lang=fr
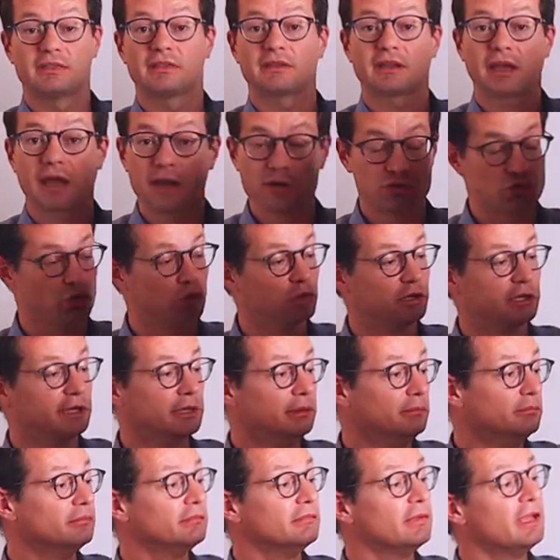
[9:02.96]
Très
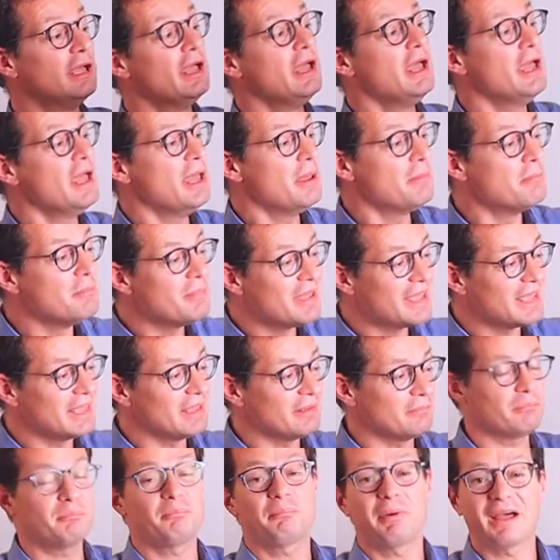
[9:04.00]
joli, mais
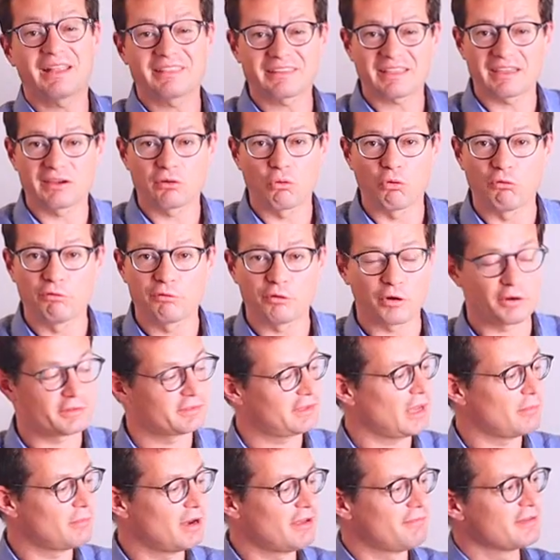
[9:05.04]
pas très
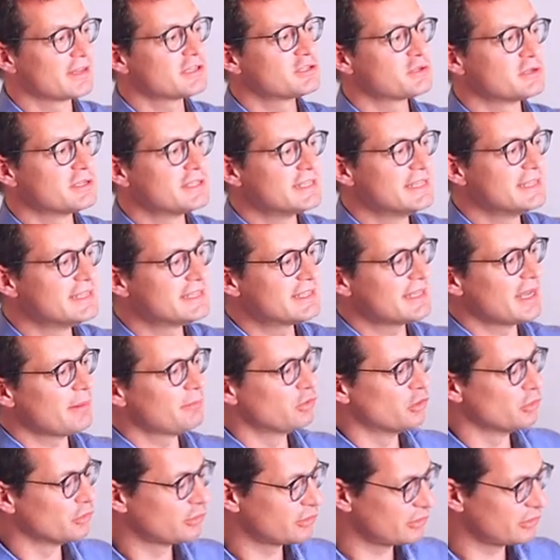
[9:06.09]
confortable avec ce système de